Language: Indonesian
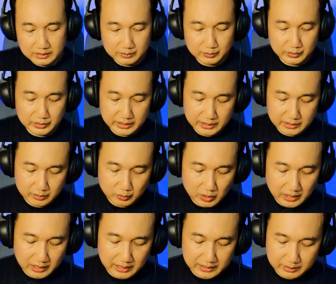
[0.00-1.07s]
Kemudian
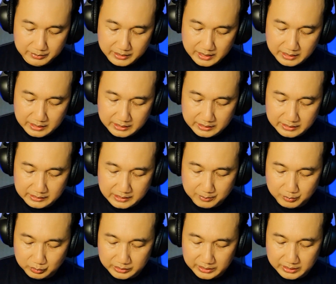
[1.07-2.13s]
warnanya menarik
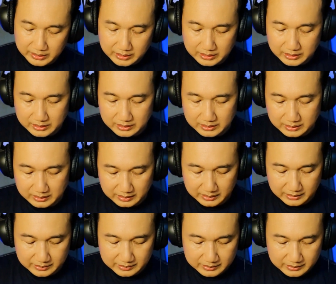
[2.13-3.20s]
hitam putih ya.